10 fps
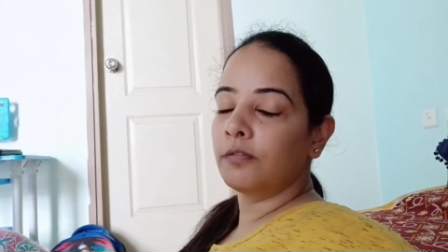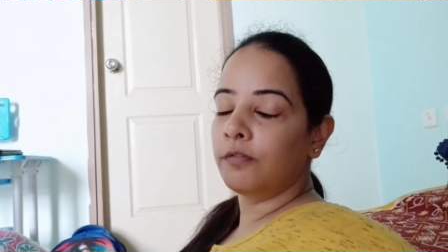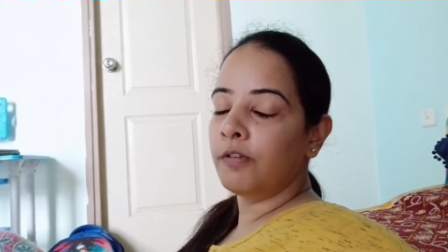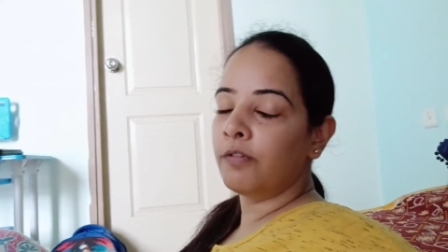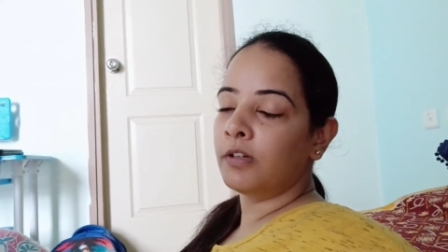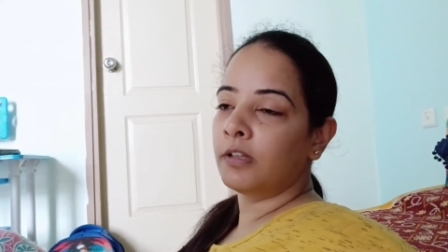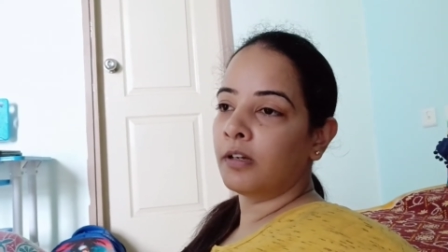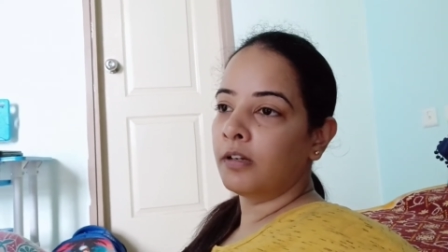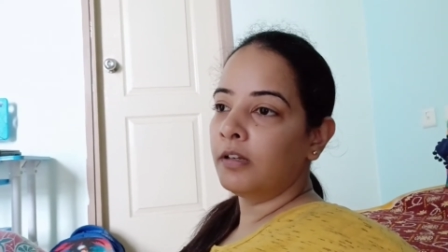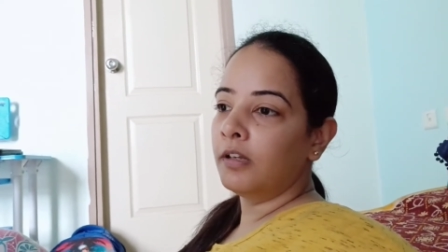फीवर
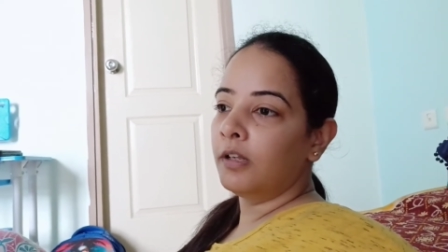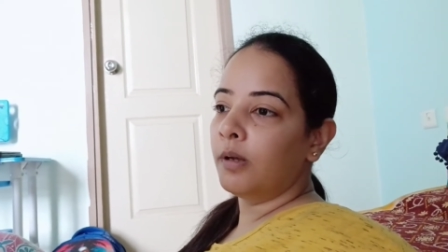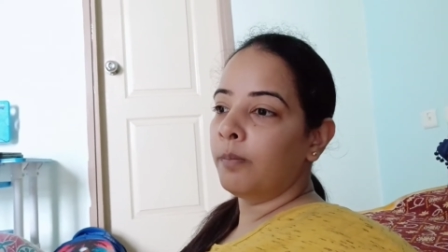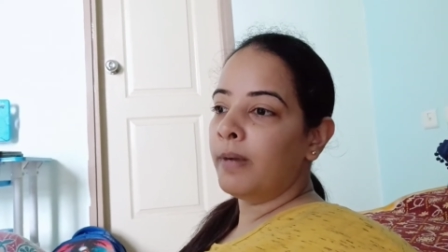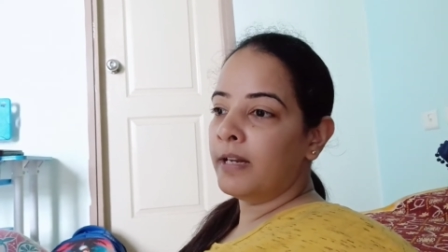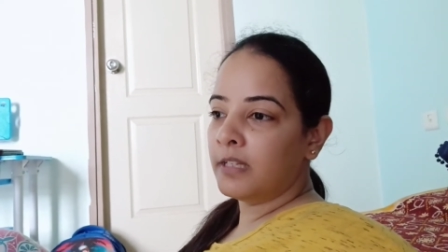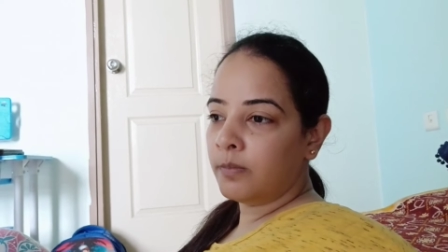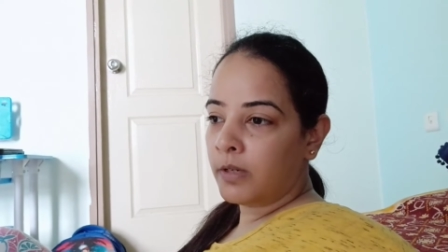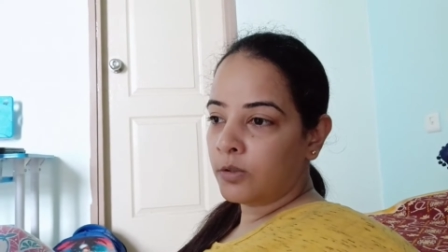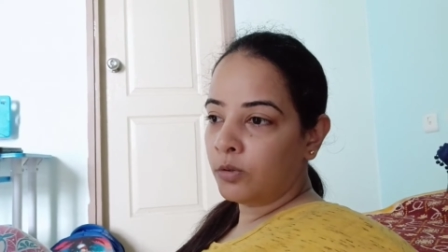था मेडिसिन
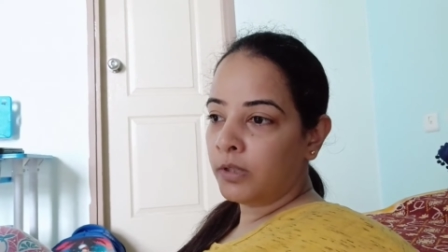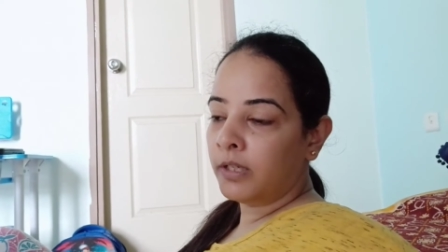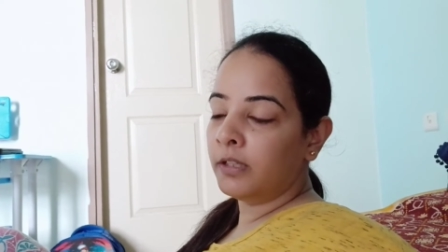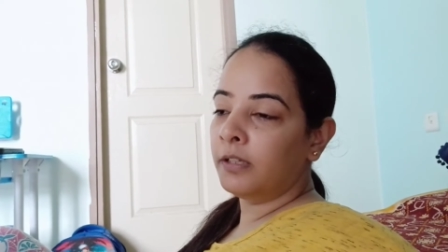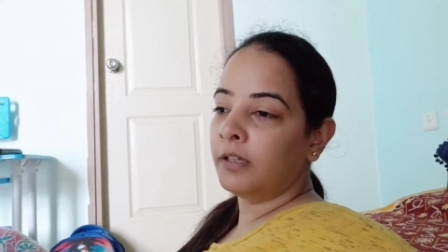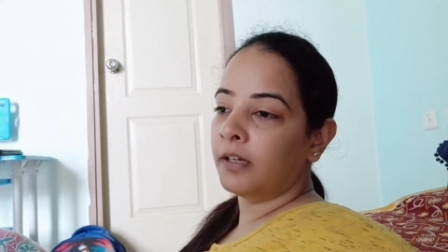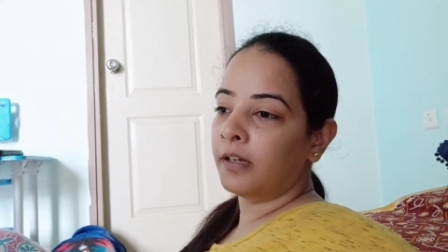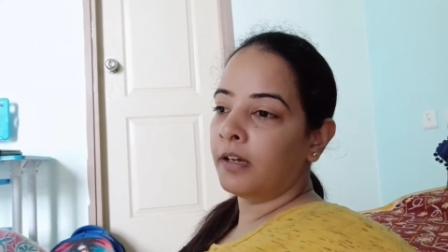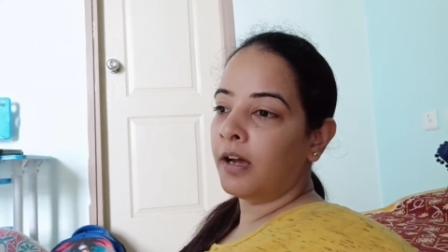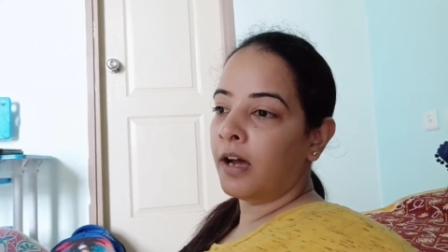मैंने इसको दे दी
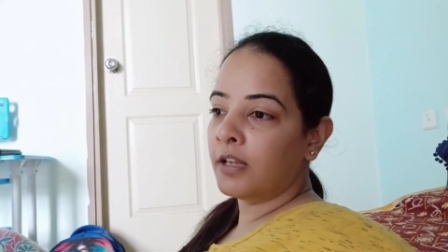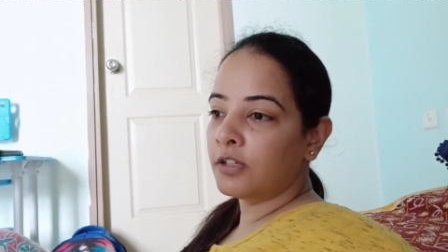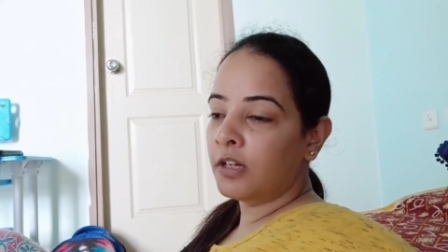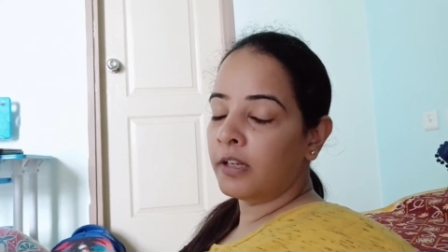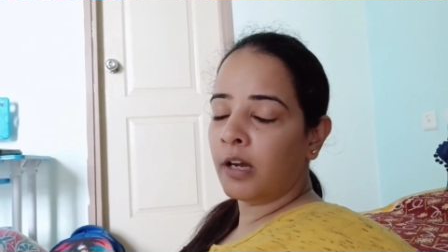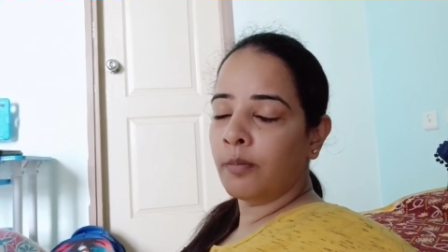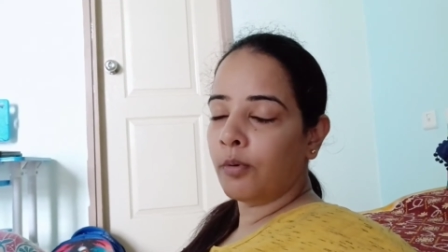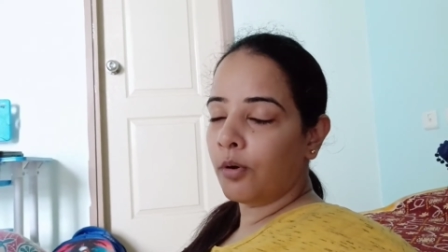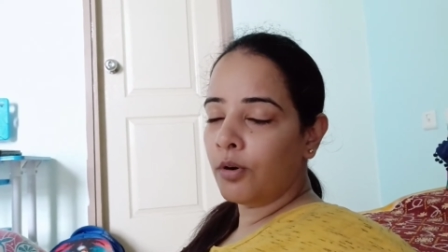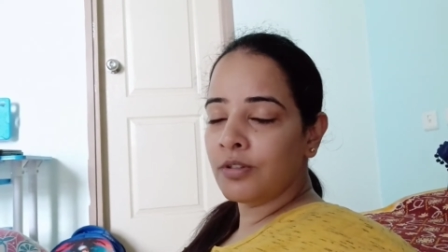है आजकल यहाँ
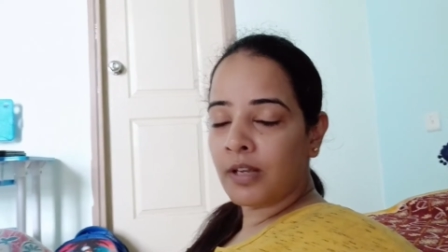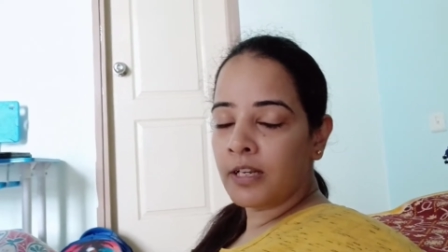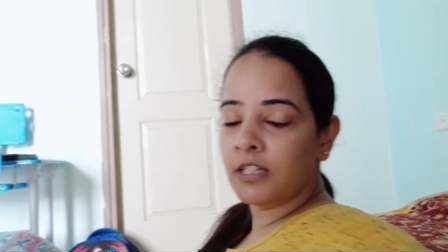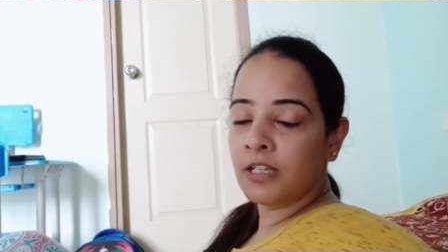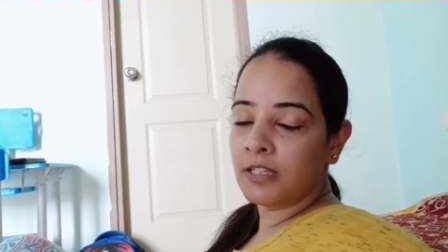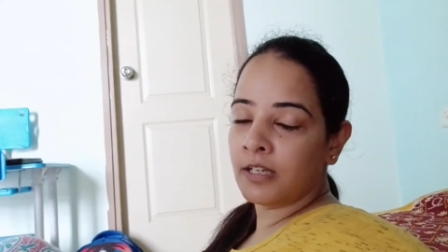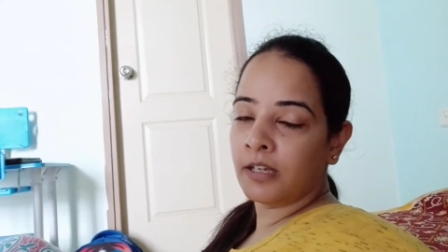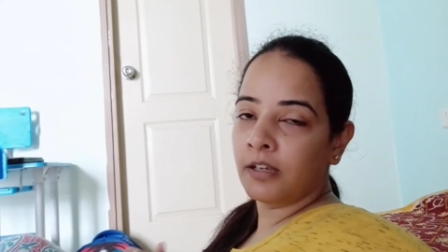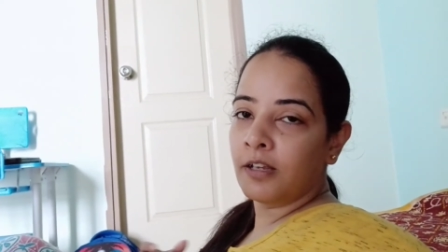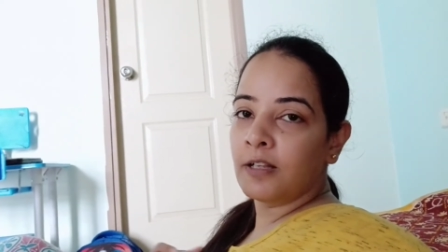बहुत सारी चीज़ें
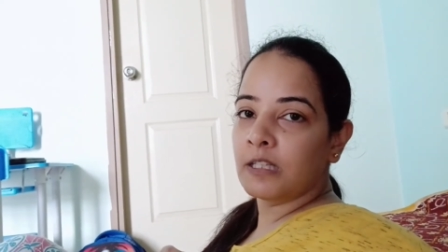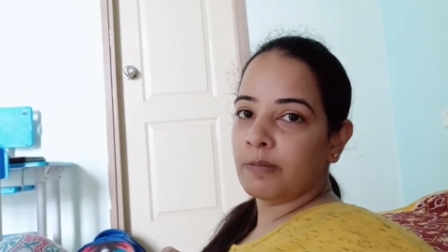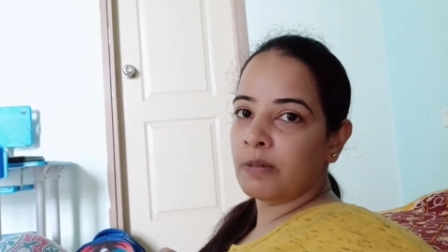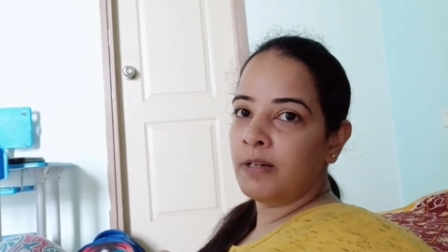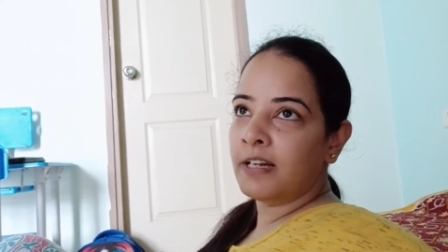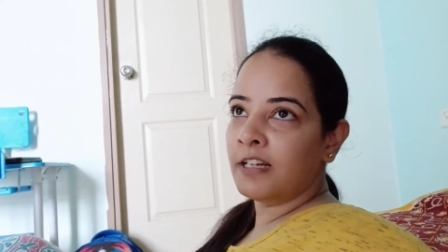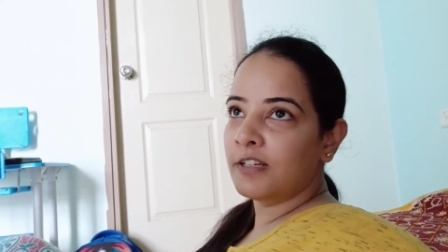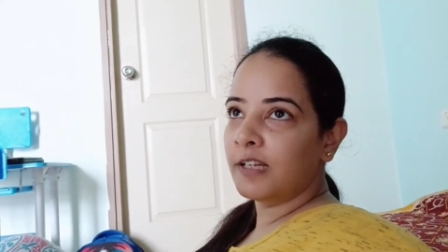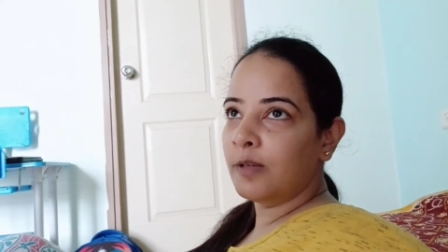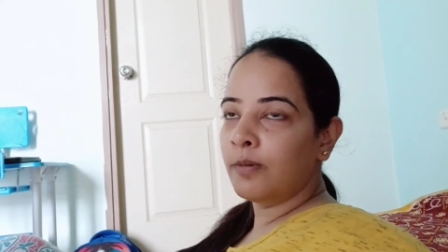सबसे बड़ी
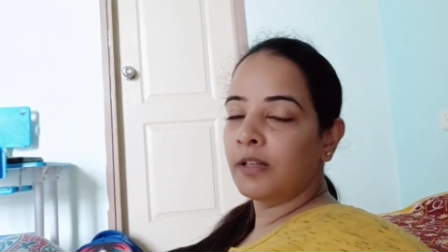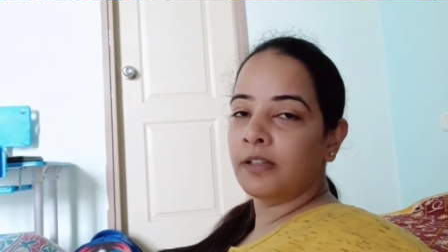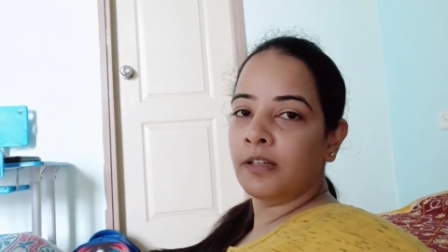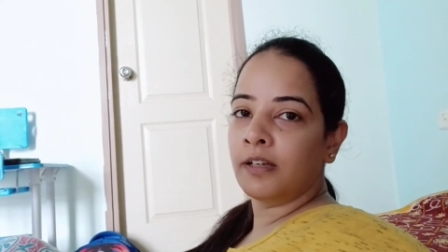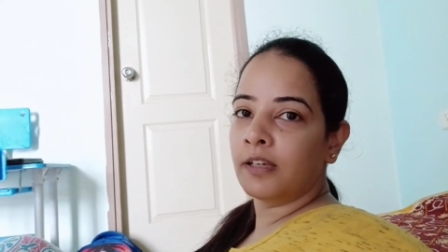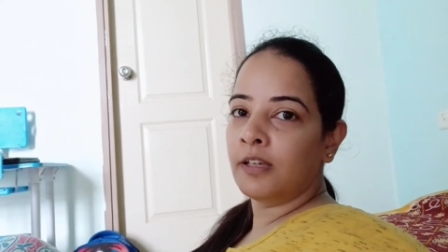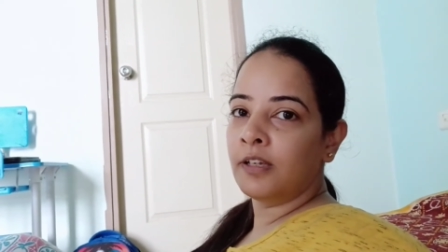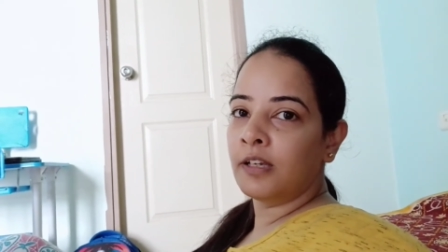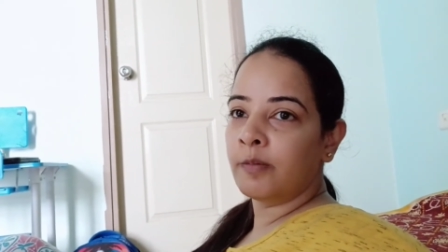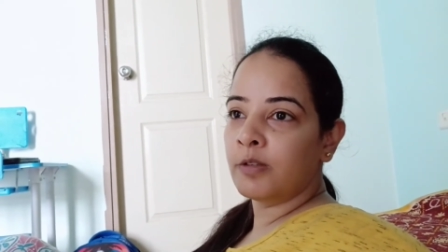टेंशन की बात ये है कि अभी